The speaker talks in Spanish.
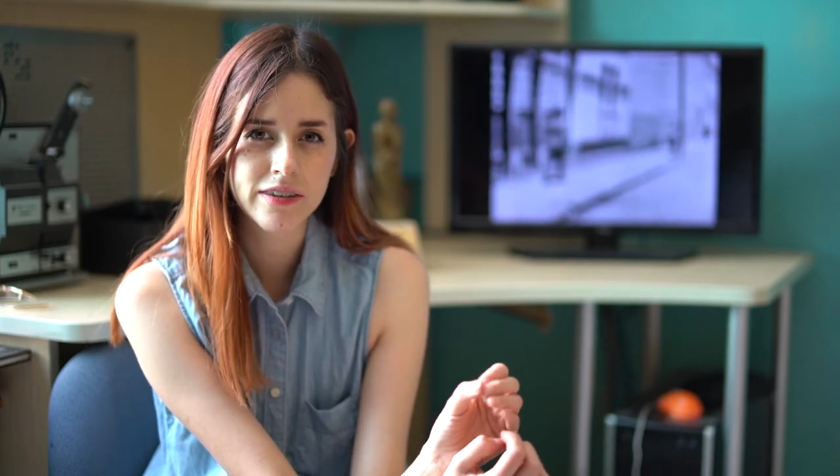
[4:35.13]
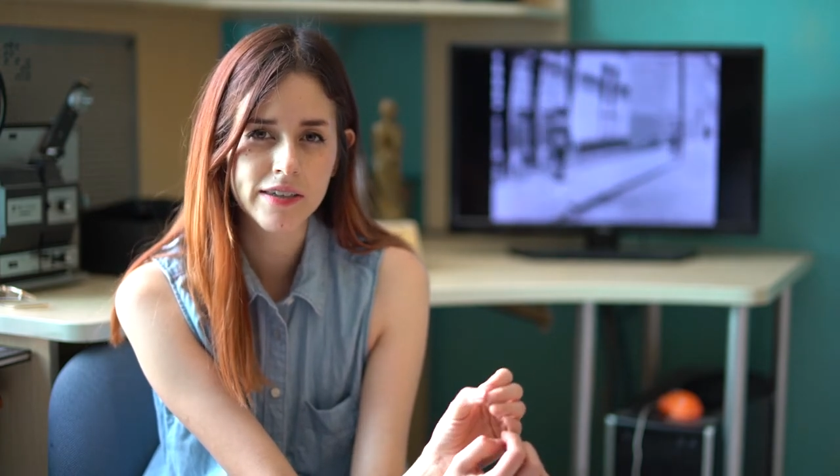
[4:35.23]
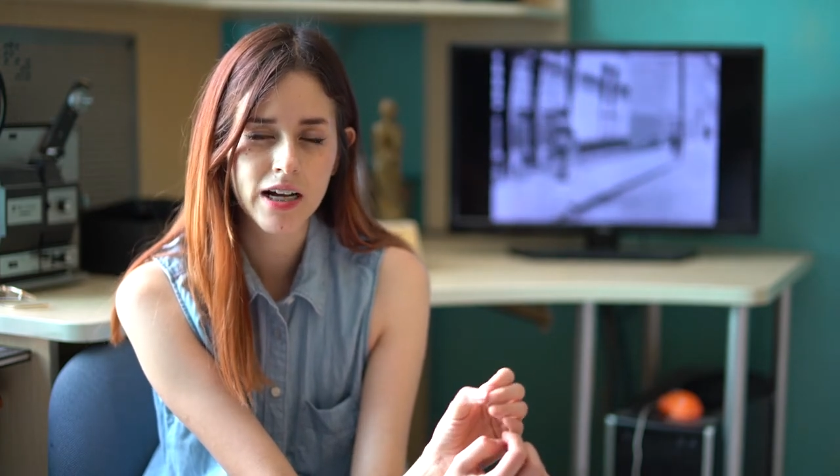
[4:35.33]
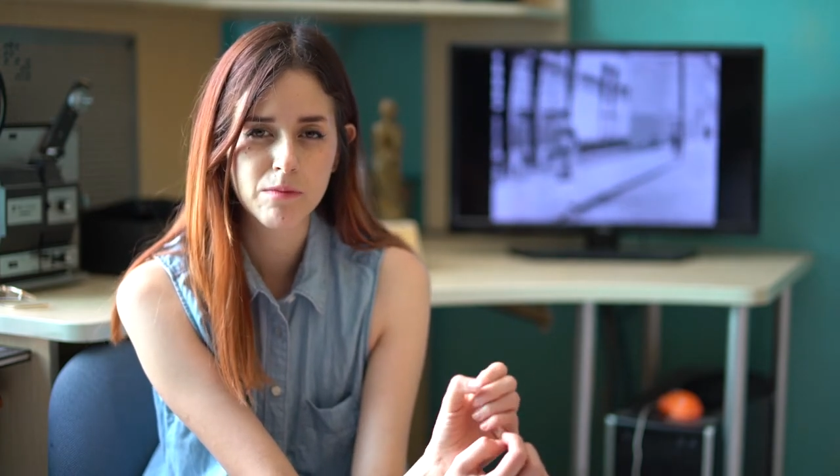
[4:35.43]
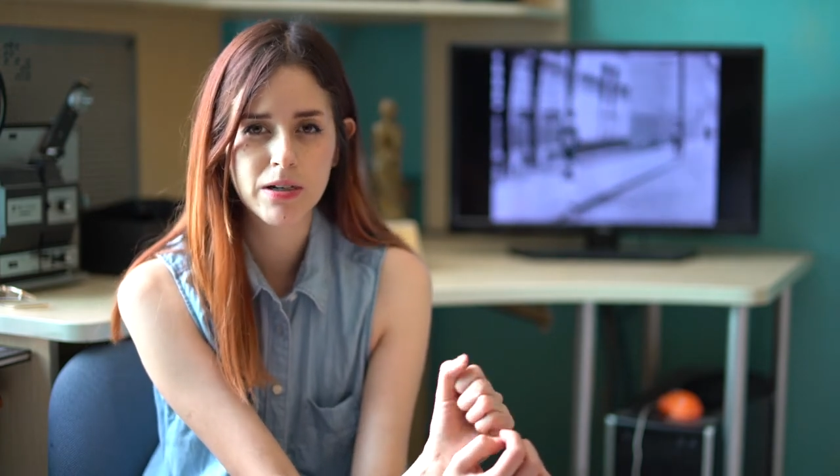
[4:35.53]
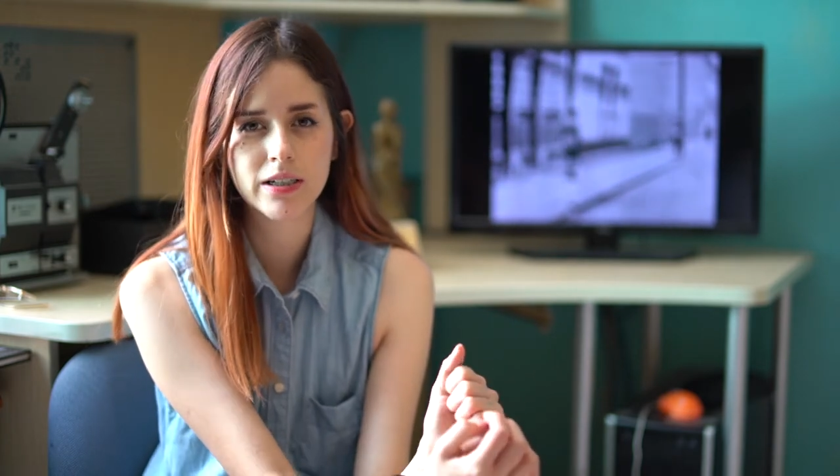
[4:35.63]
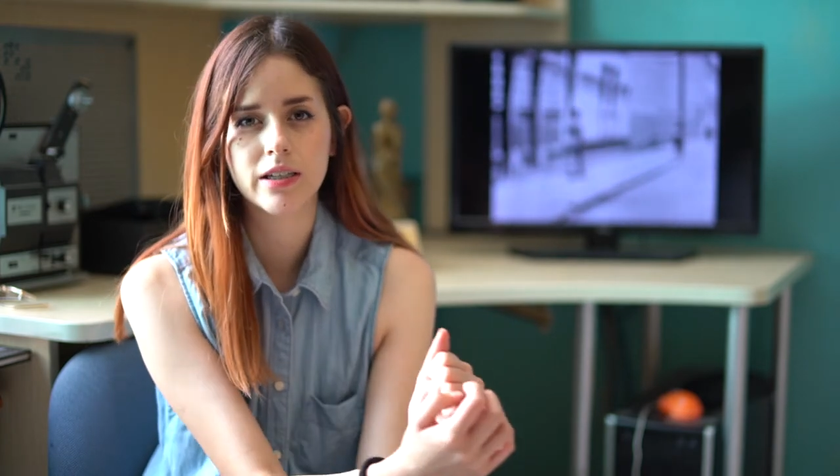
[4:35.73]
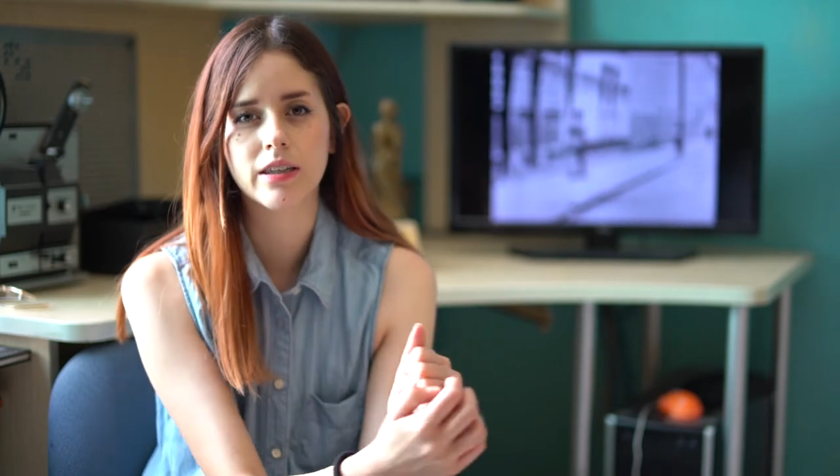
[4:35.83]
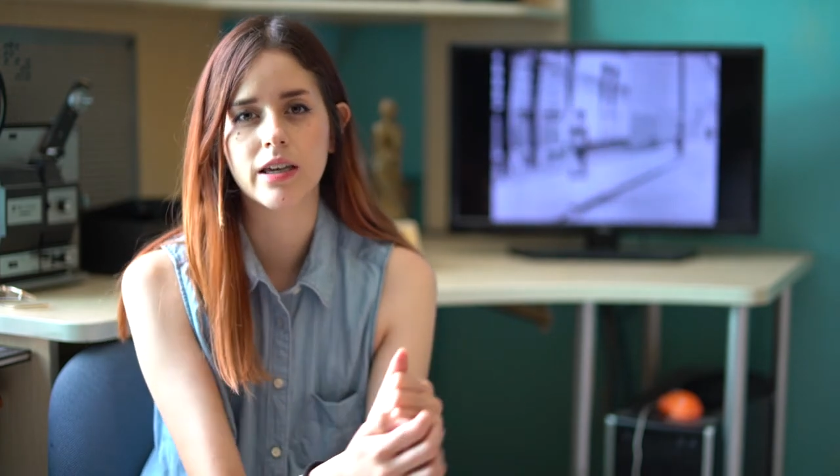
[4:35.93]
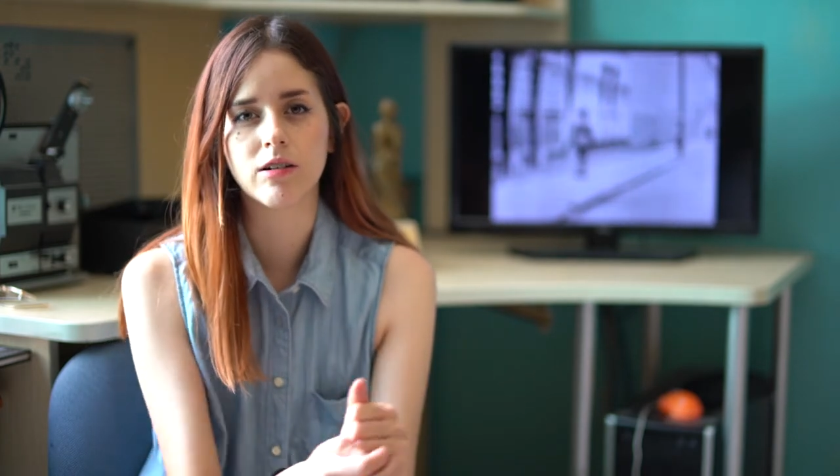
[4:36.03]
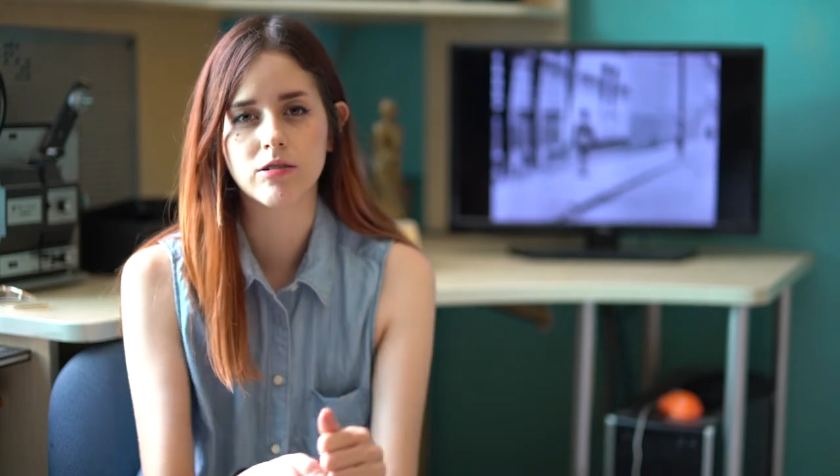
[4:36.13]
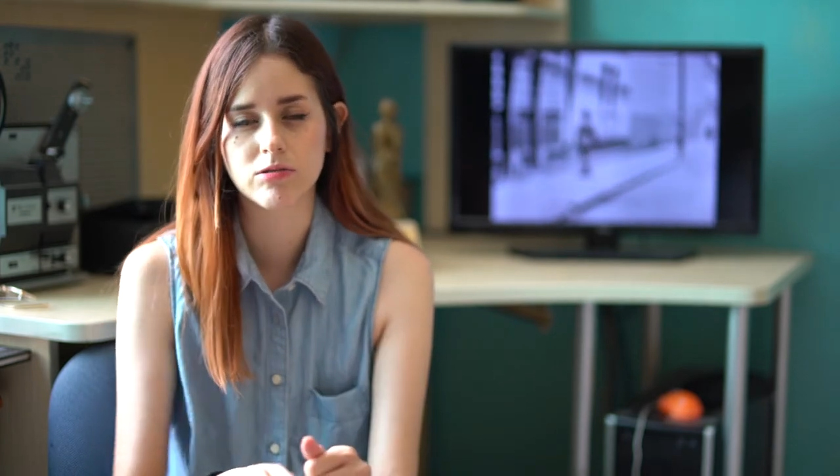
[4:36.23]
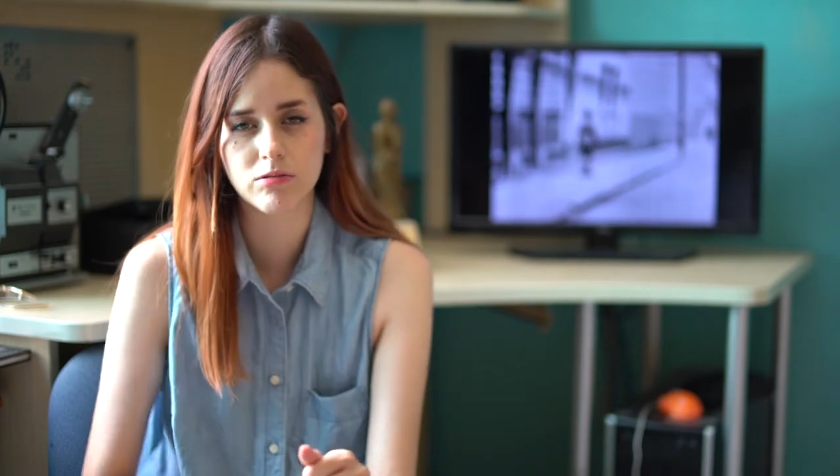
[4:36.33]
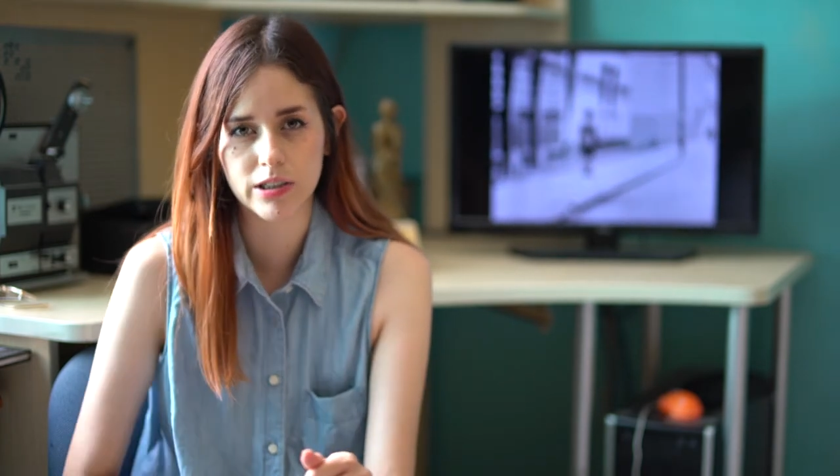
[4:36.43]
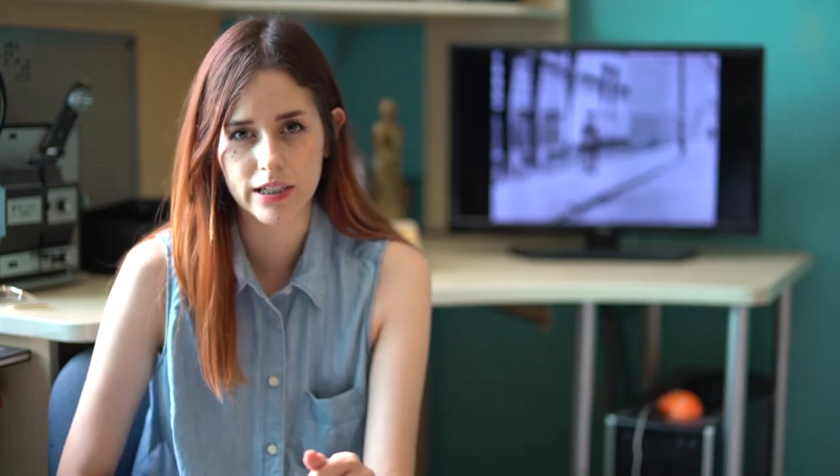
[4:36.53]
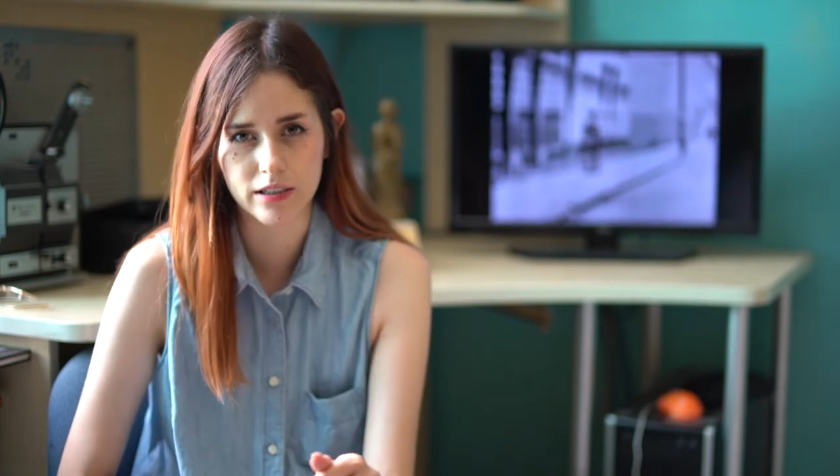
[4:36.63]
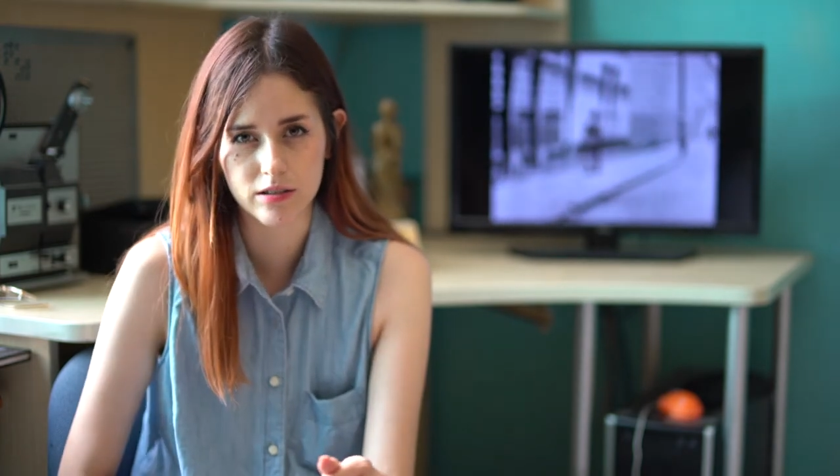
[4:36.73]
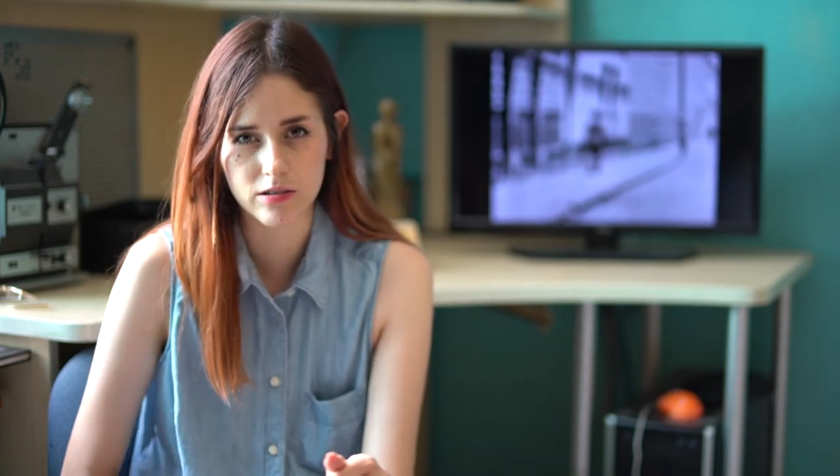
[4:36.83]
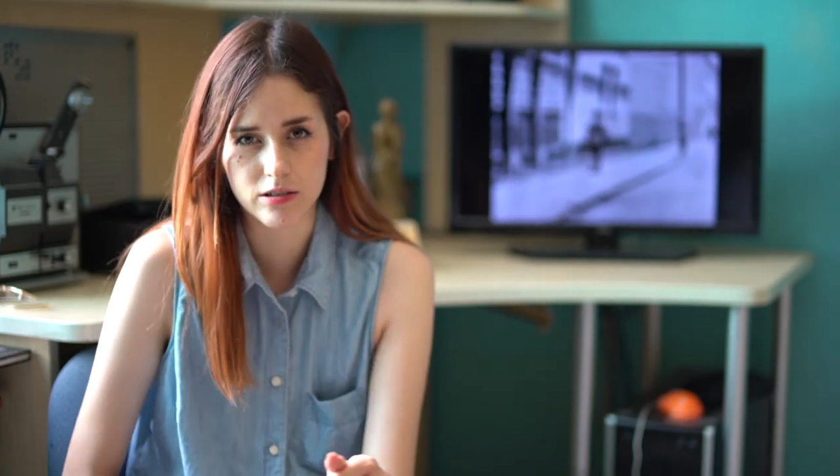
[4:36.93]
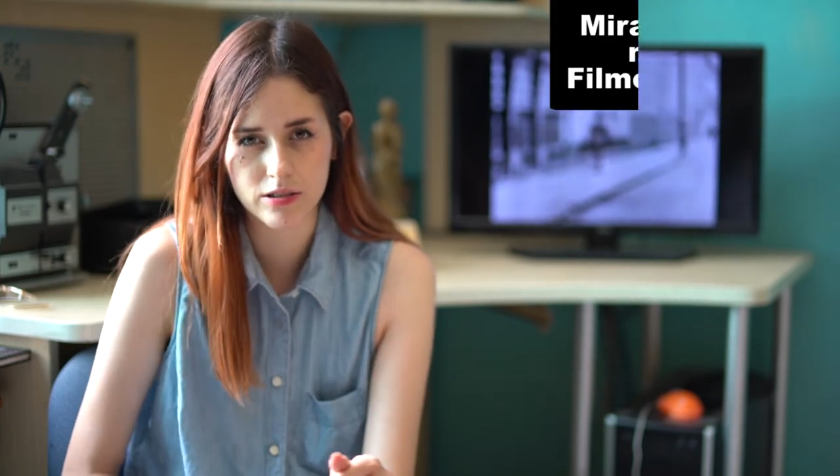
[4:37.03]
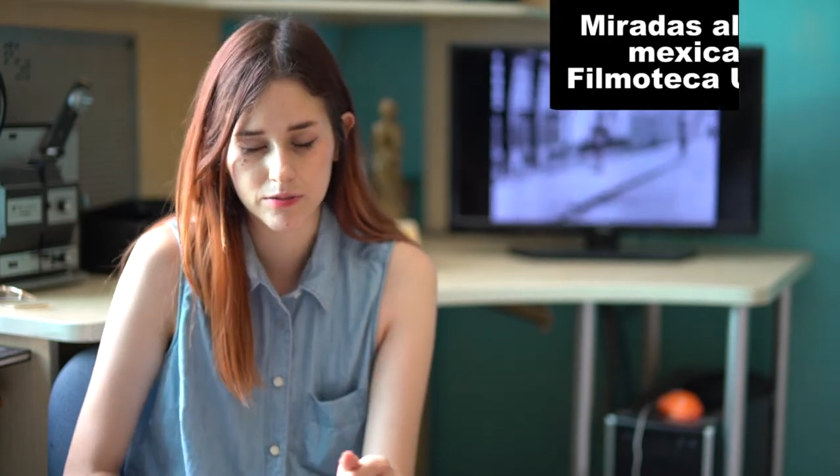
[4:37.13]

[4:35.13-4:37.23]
trama que ideó su director.